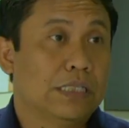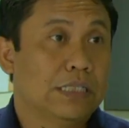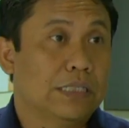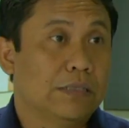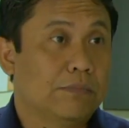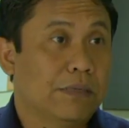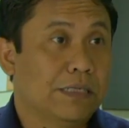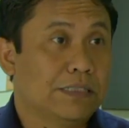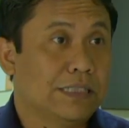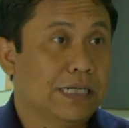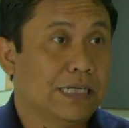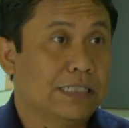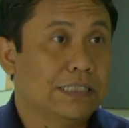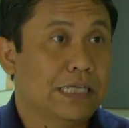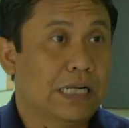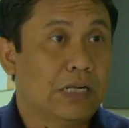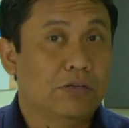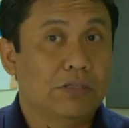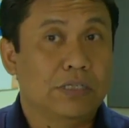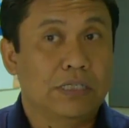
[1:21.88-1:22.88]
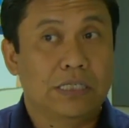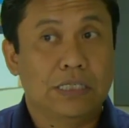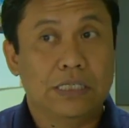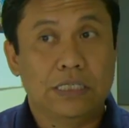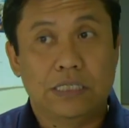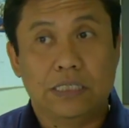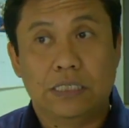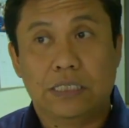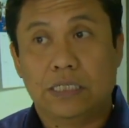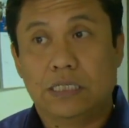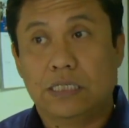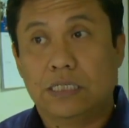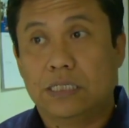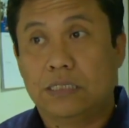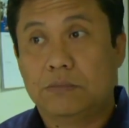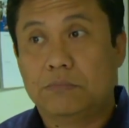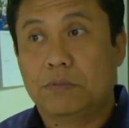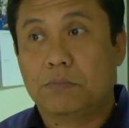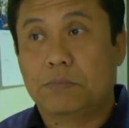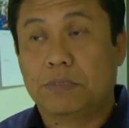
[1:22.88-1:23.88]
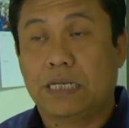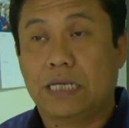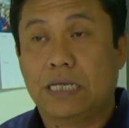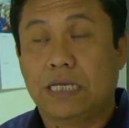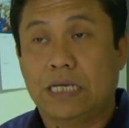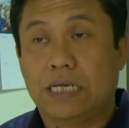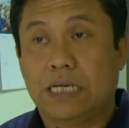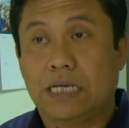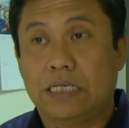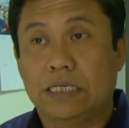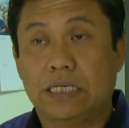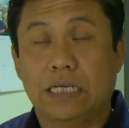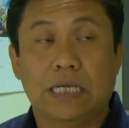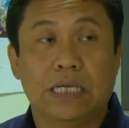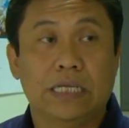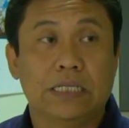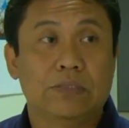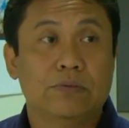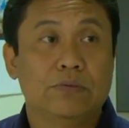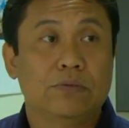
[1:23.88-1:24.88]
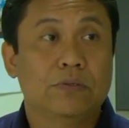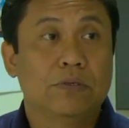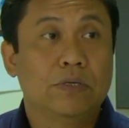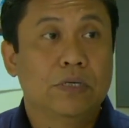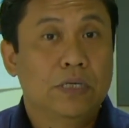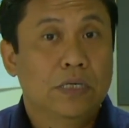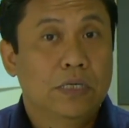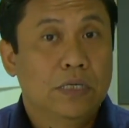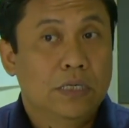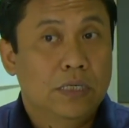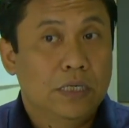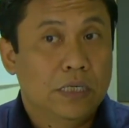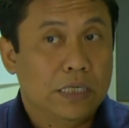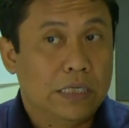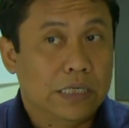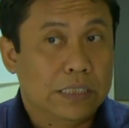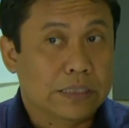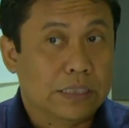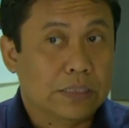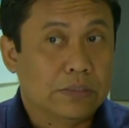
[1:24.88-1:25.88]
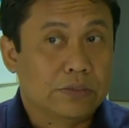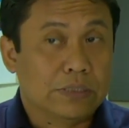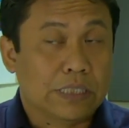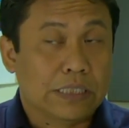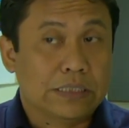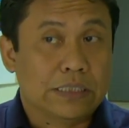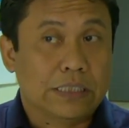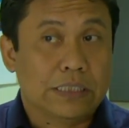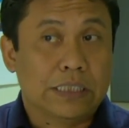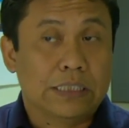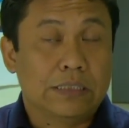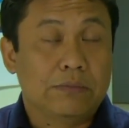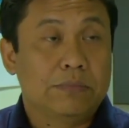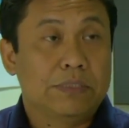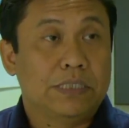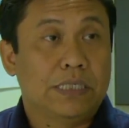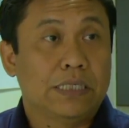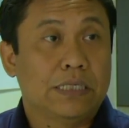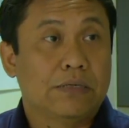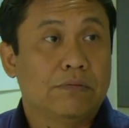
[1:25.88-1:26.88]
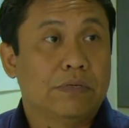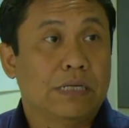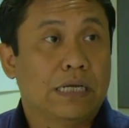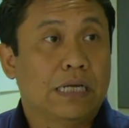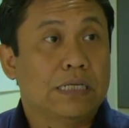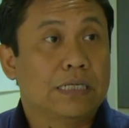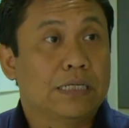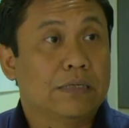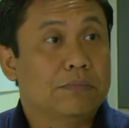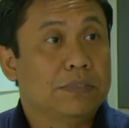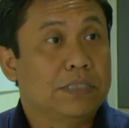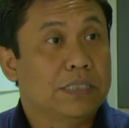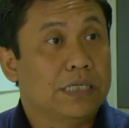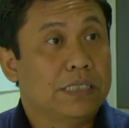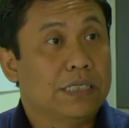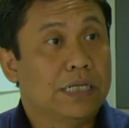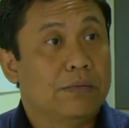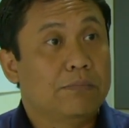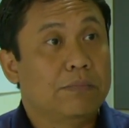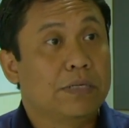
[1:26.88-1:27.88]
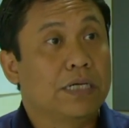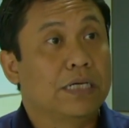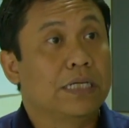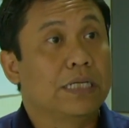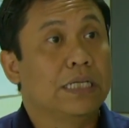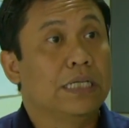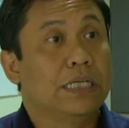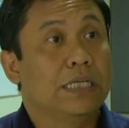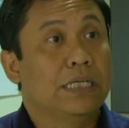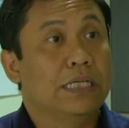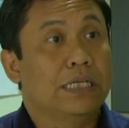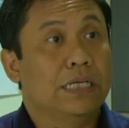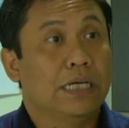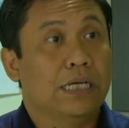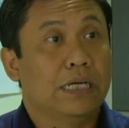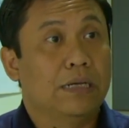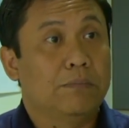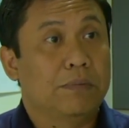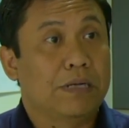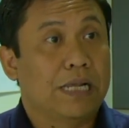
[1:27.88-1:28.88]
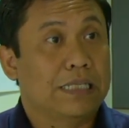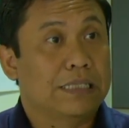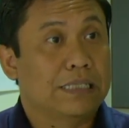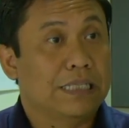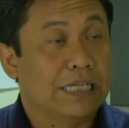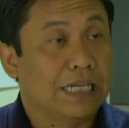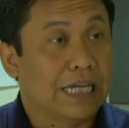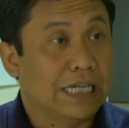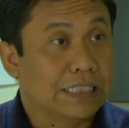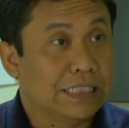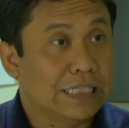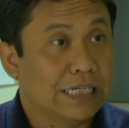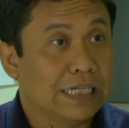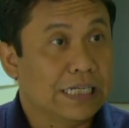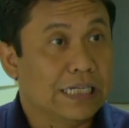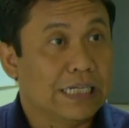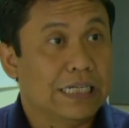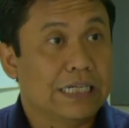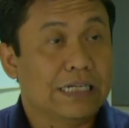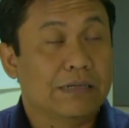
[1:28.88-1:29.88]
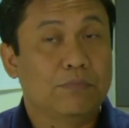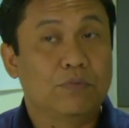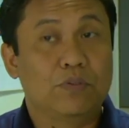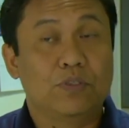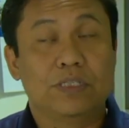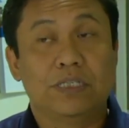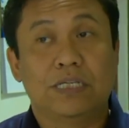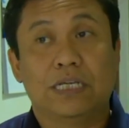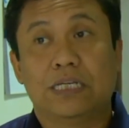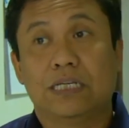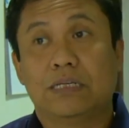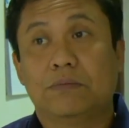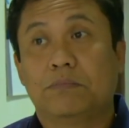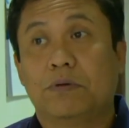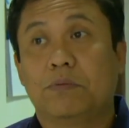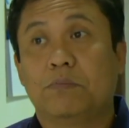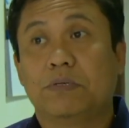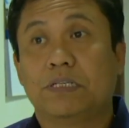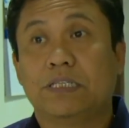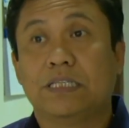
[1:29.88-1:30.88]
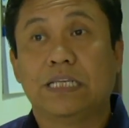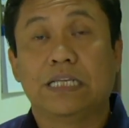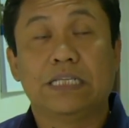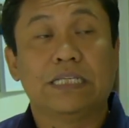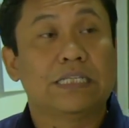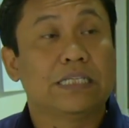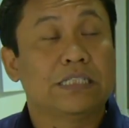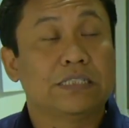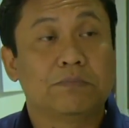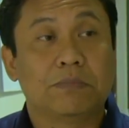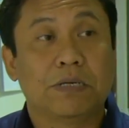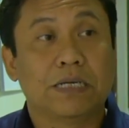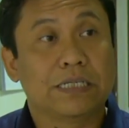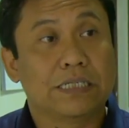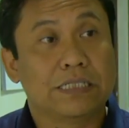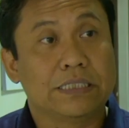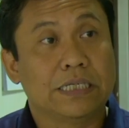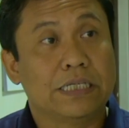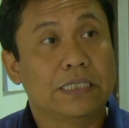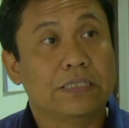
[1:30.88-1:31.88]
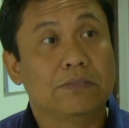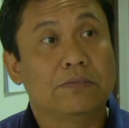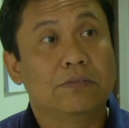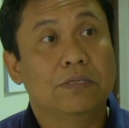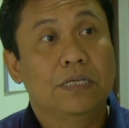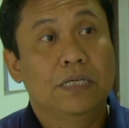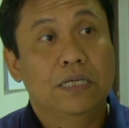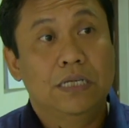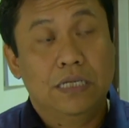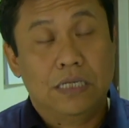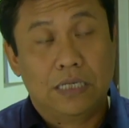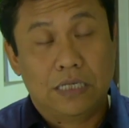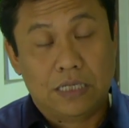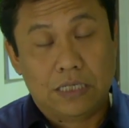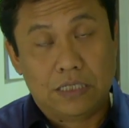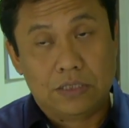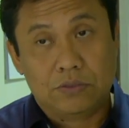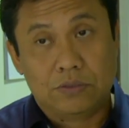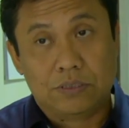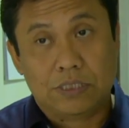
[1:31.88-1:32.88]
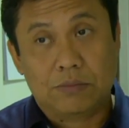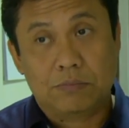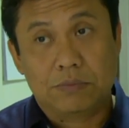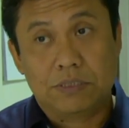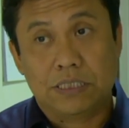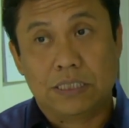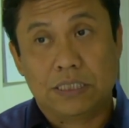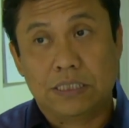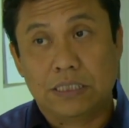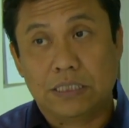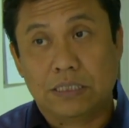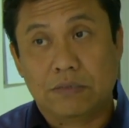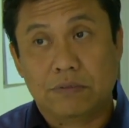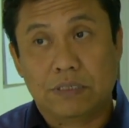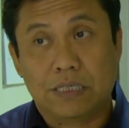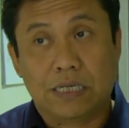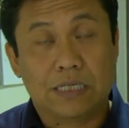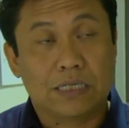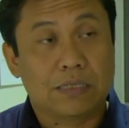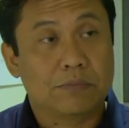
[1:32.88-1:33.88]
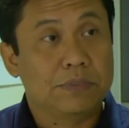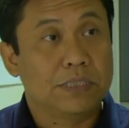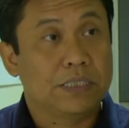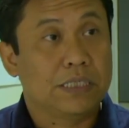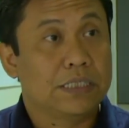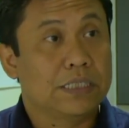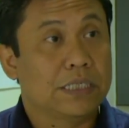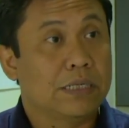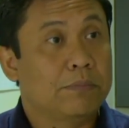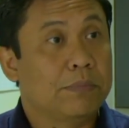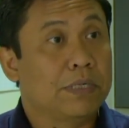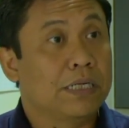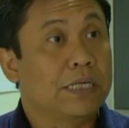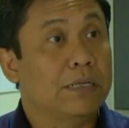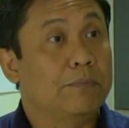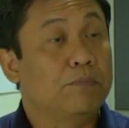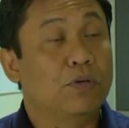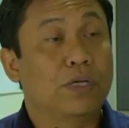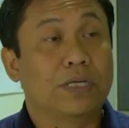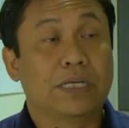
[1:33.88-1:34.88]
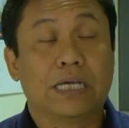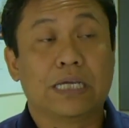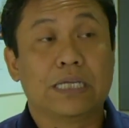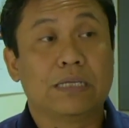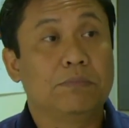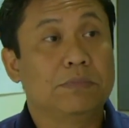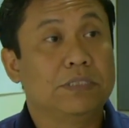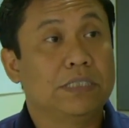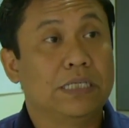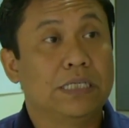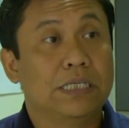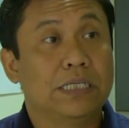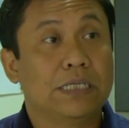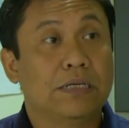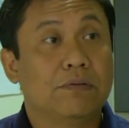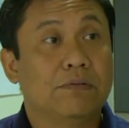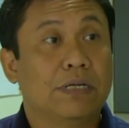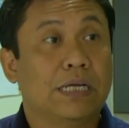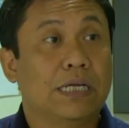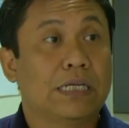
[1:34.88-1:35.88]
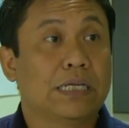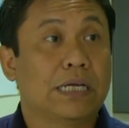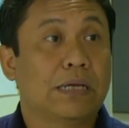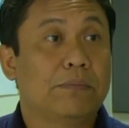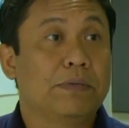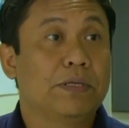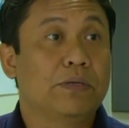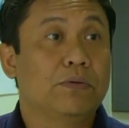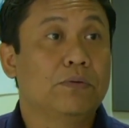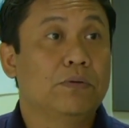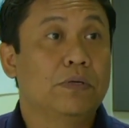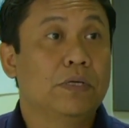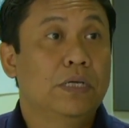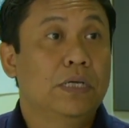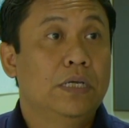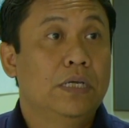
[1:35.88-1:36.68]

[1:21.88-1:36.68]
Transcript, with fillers: nanti pasangan calon ini e, memenangkan? Nah itu Eh, tentu saja nanti menjadi kewenangan Kementerian Dalam Negeri eh, pelantikannya kemudian pemberhentiannya dan sebagainya itu eh, sudah menjadi kewenangan Kementerian Dalam Negeri bukan lagi menjadi kewenangan KPU